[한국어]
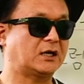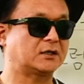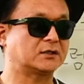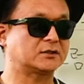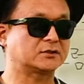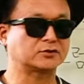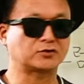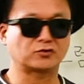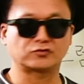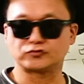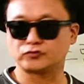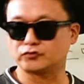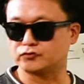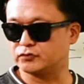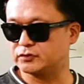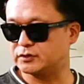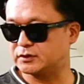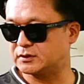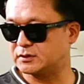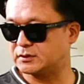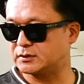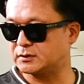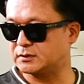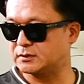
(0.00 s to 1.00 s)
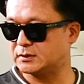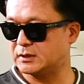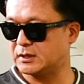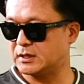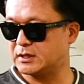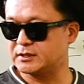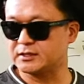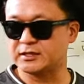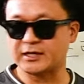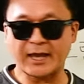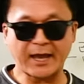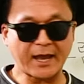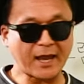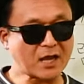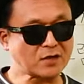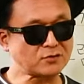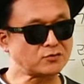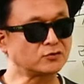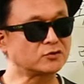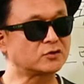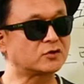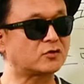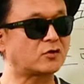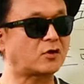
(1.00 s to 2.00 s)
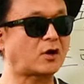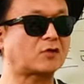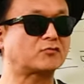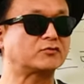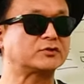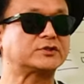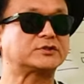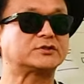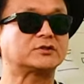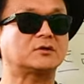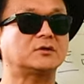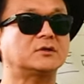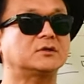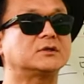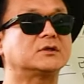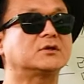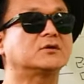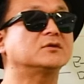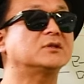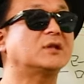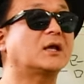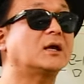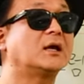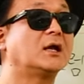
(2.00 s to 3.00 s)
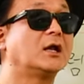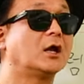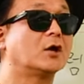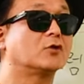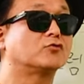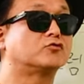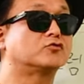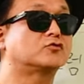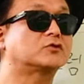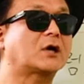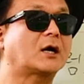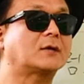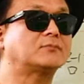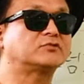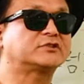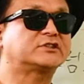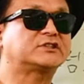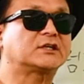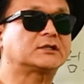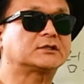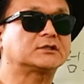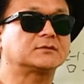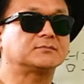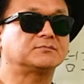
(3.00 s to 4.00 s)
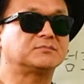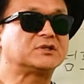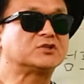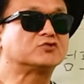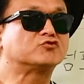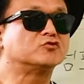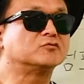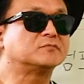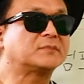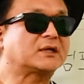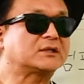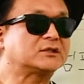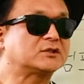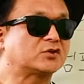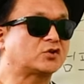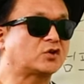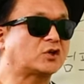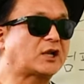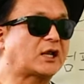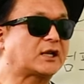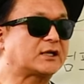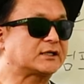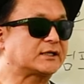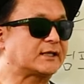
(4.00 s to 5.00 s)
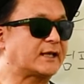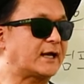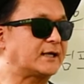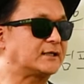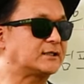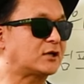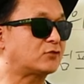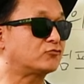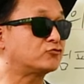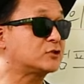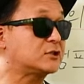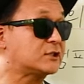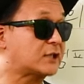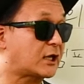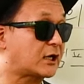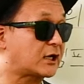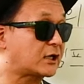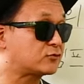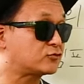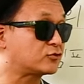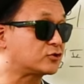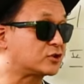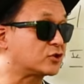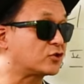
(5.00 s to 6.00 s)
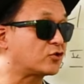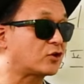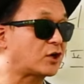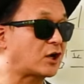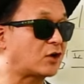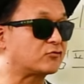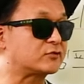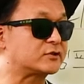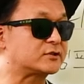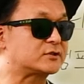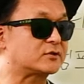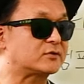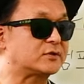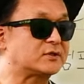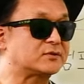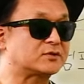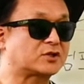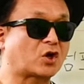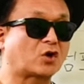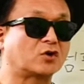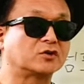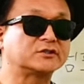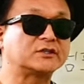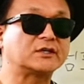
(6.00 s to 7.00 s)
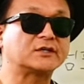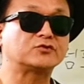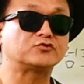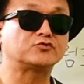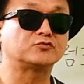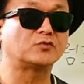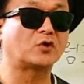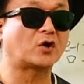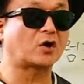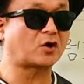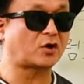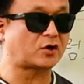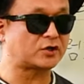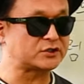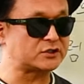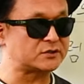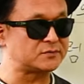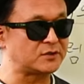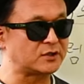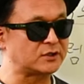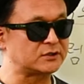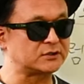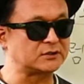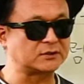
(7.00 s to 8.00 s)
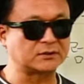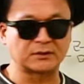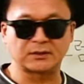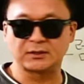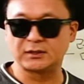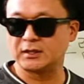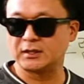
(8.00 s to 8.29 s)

정도고요. 계속 늘어나고 있죠. 이건데 국가 부채는 미국만 늘어나는 게 아니라 우리나라도 늘어나고 있어요. 왜냐하면 경제 규모가 커지면은